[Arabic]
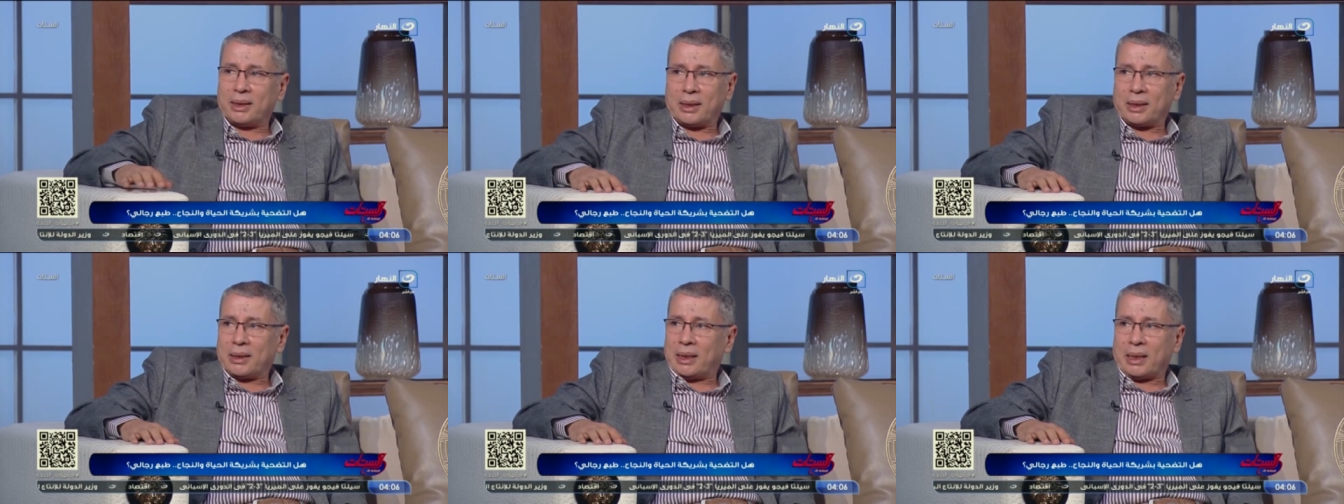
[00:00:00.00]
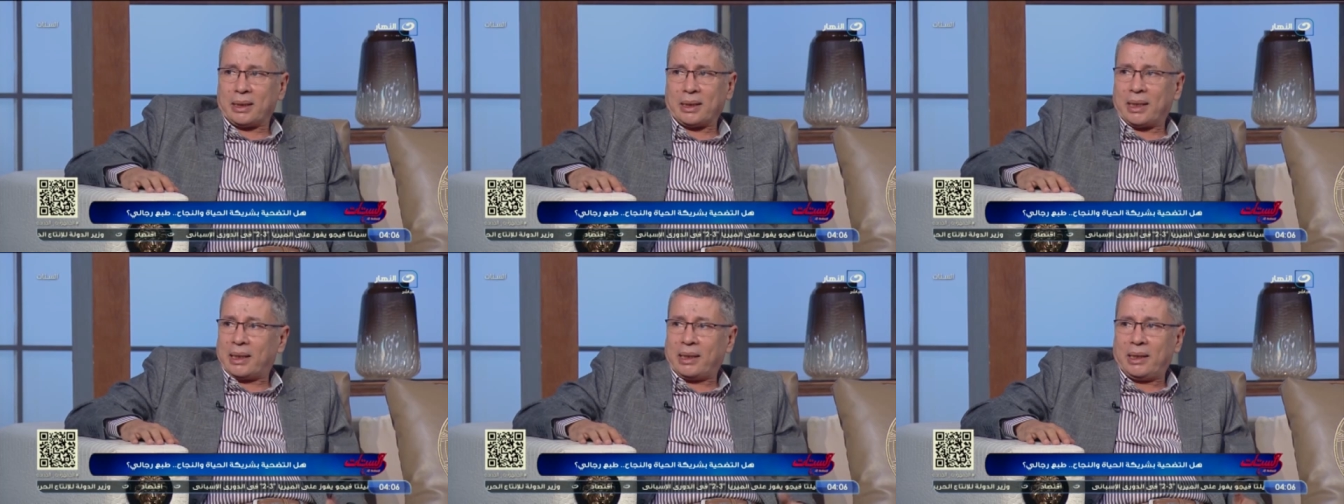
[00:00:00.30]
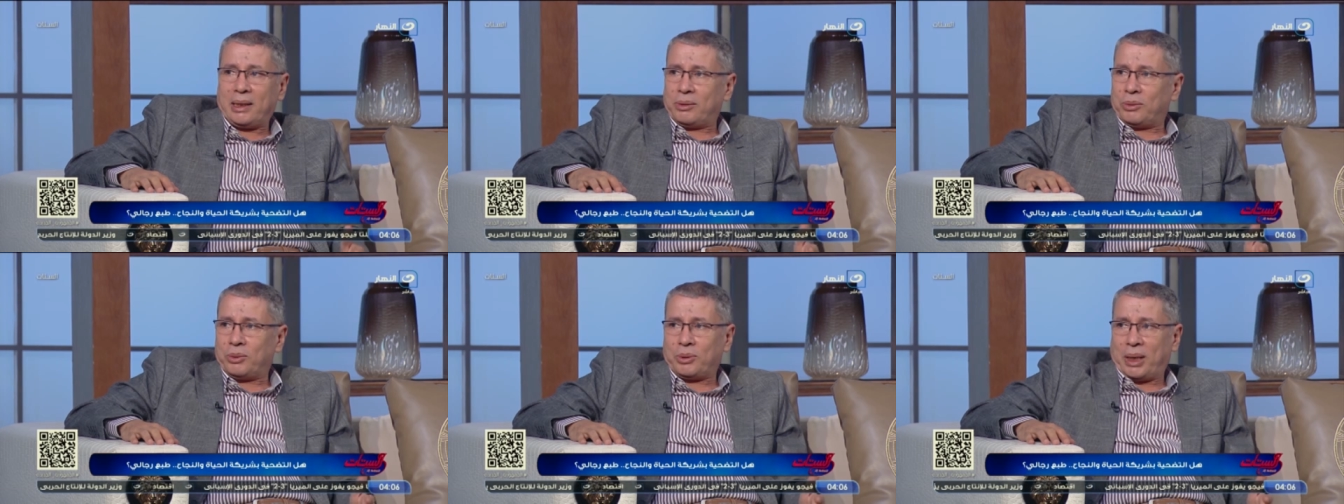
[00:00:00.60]
يعني
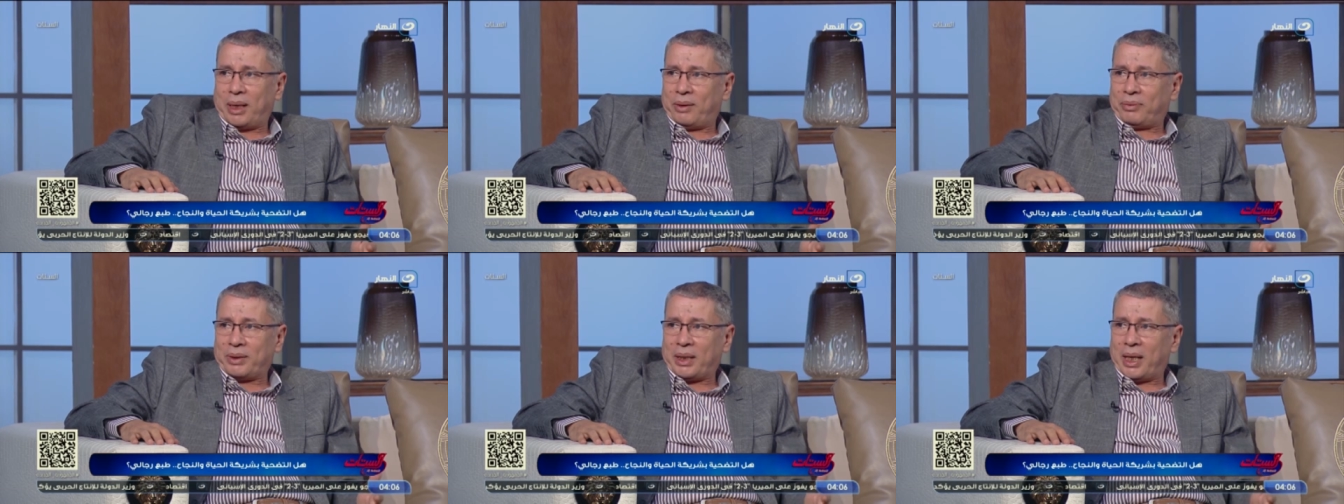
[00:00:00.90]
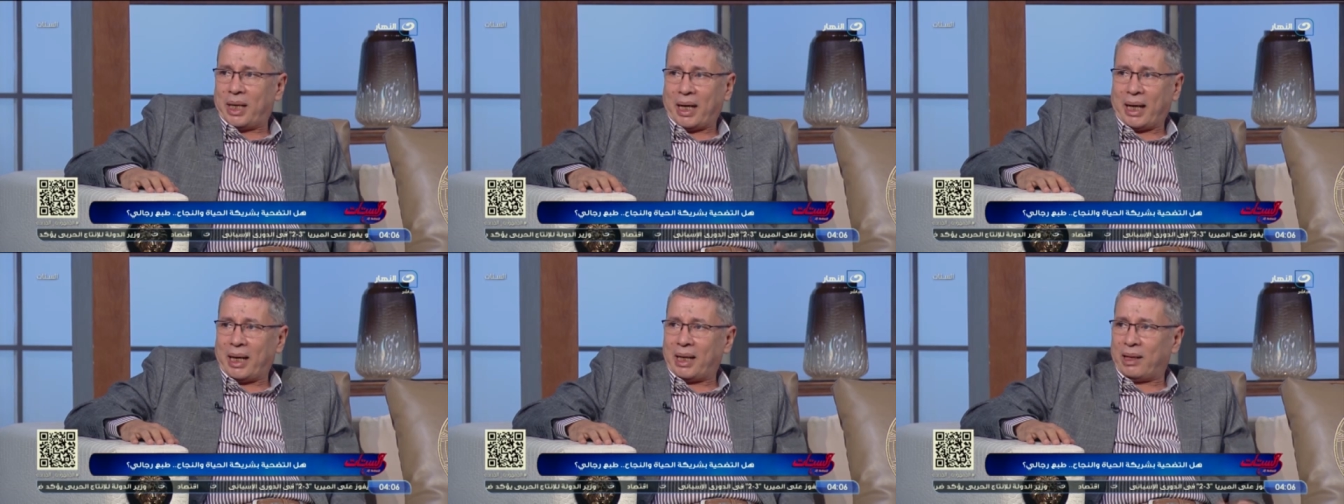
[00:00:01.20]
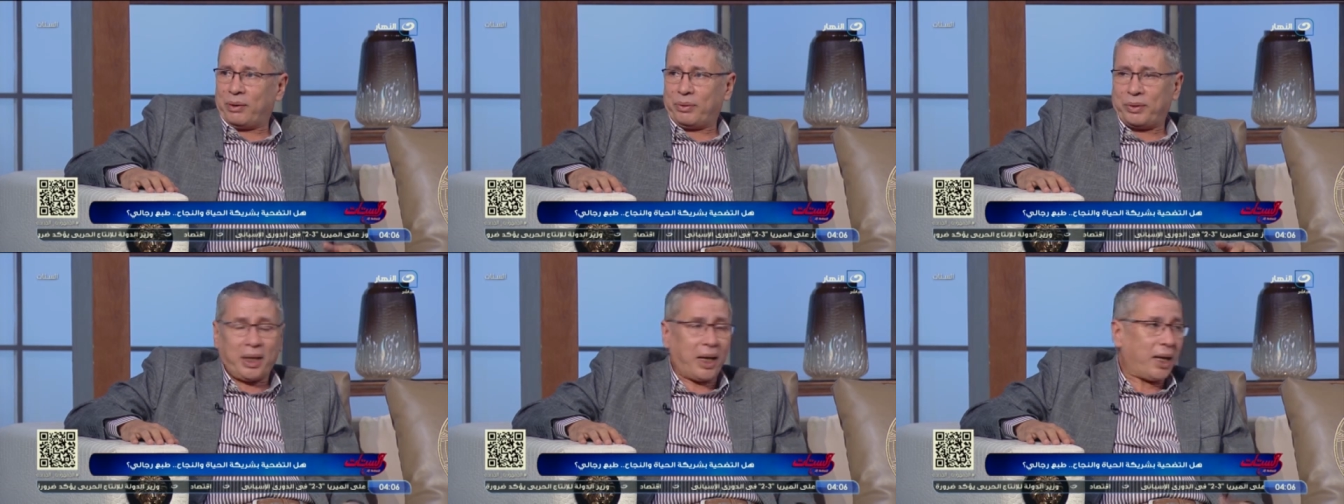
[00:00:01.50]
اكيد وده فيها حاجه
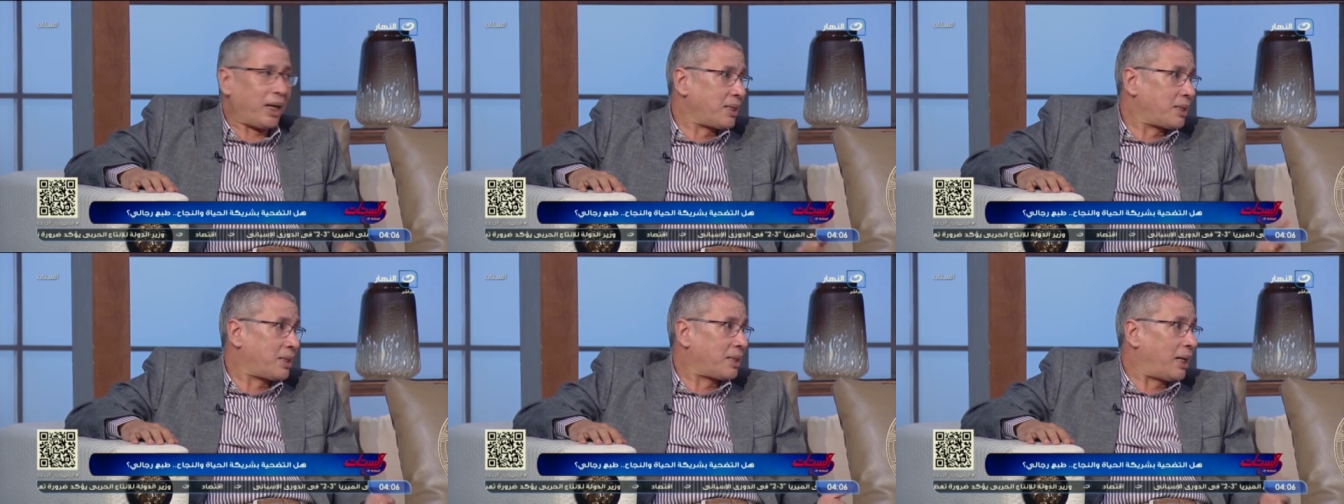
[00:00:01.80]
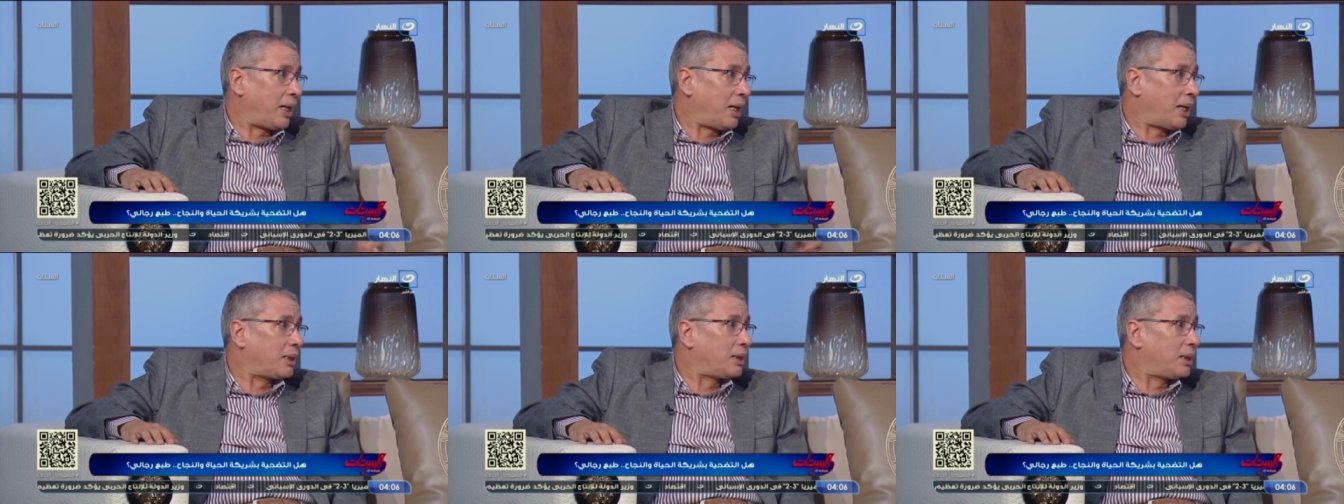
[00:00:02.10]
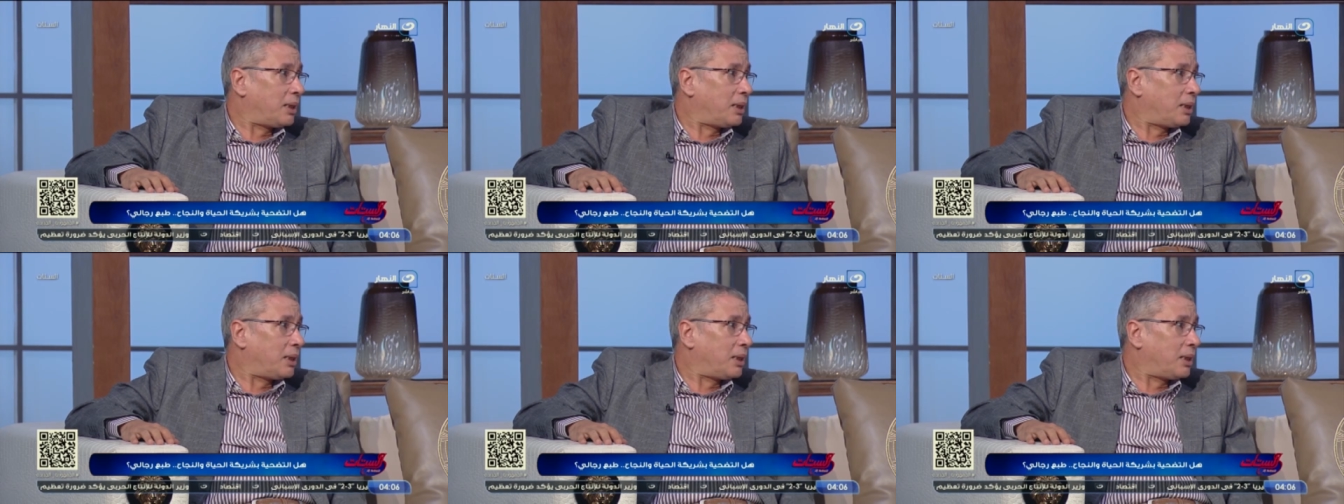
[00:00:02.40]
هي ما ممكن اللي